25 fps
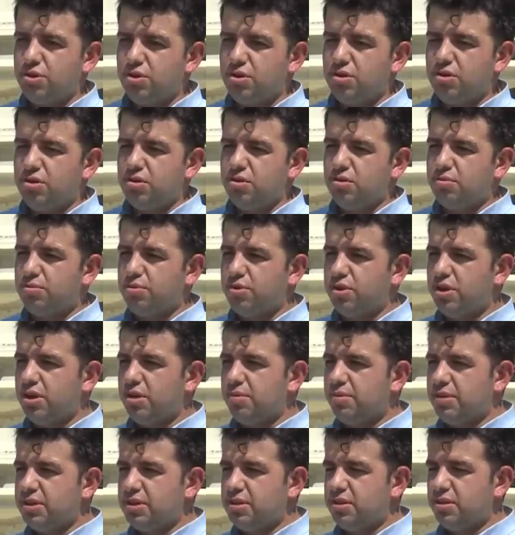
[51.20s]
şöyle oldu
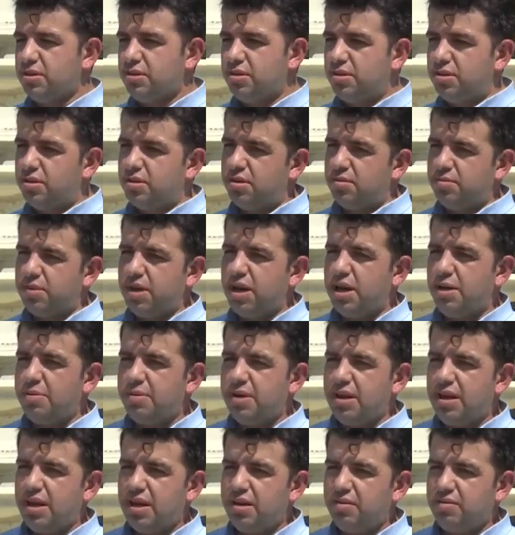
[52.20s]
burayı basıldı ve
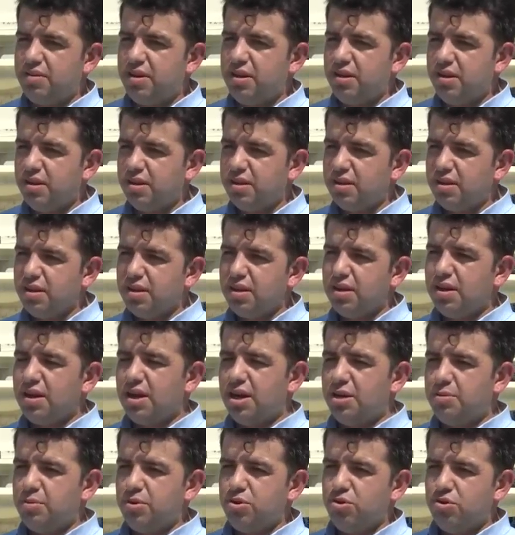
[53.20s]
haberler var.
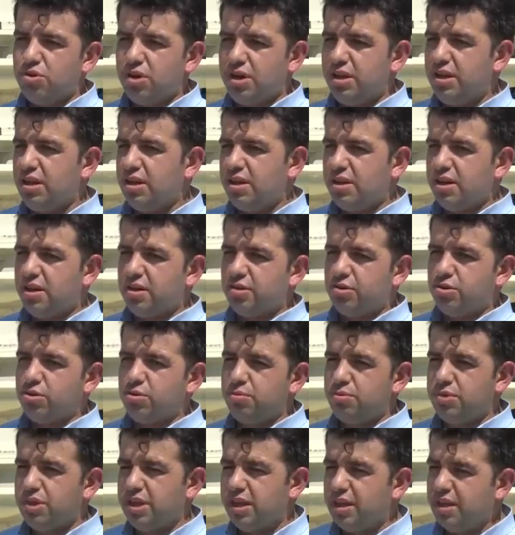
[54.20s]
Ama yukarıdan
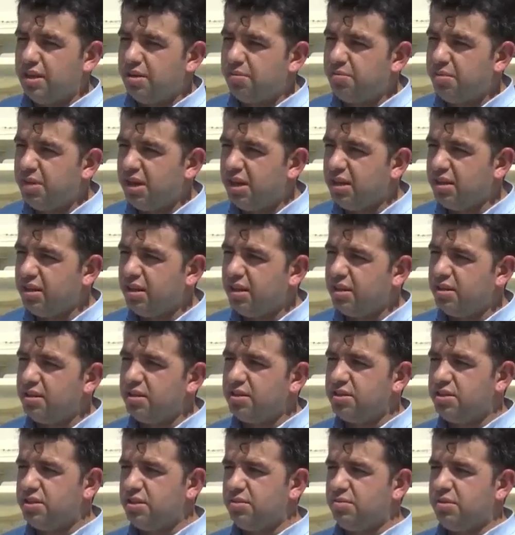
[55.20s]
karakolumuza gelen bir
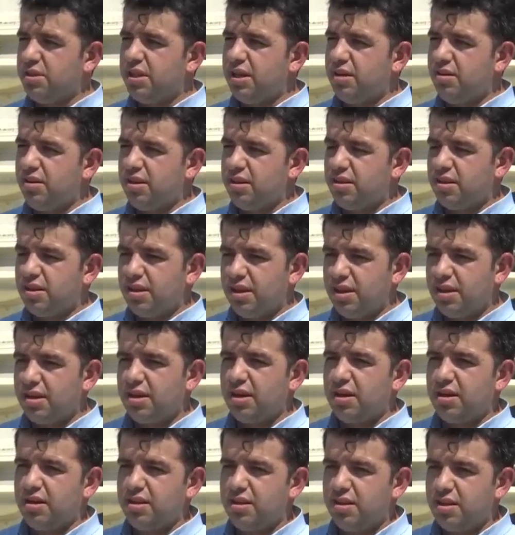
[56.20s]
altyazı işte bir devlet
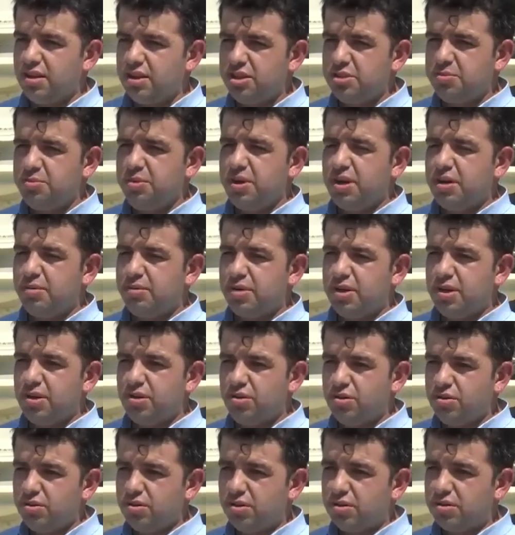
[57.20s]
ekranından hiçbir haber
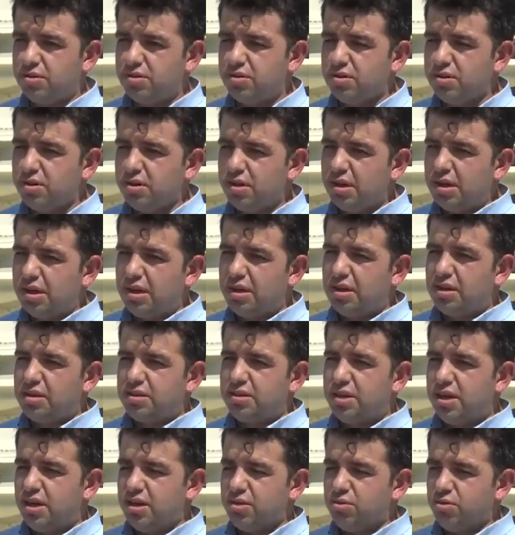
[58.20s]
yok.
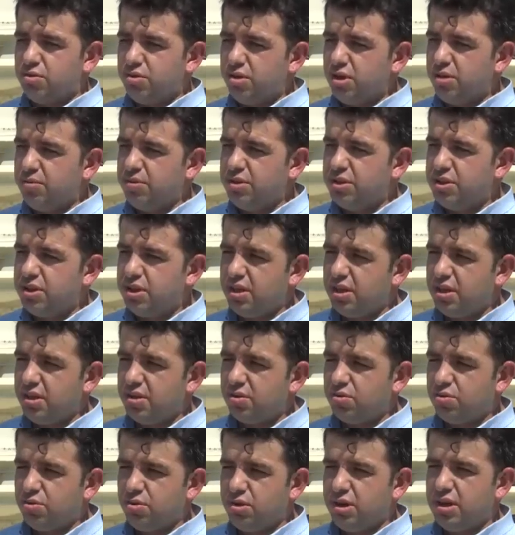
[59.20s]
Saat 10 gibi
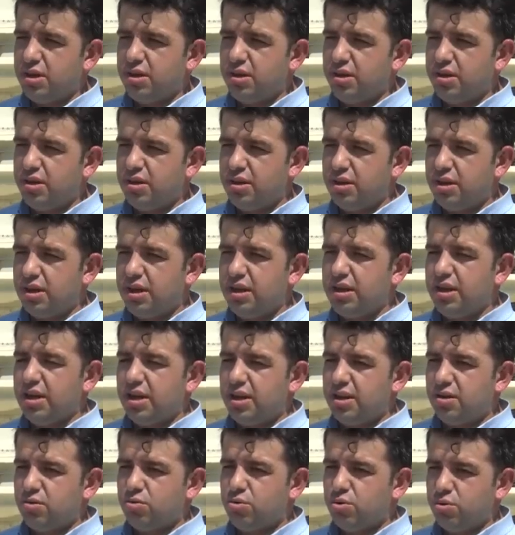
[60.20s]
işte kulenin yeni
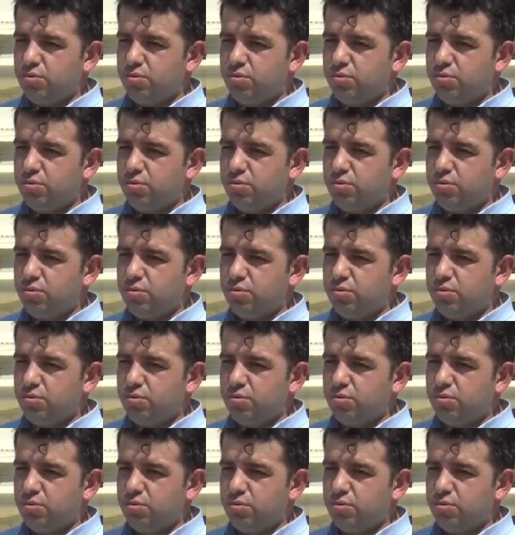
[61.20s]
gelen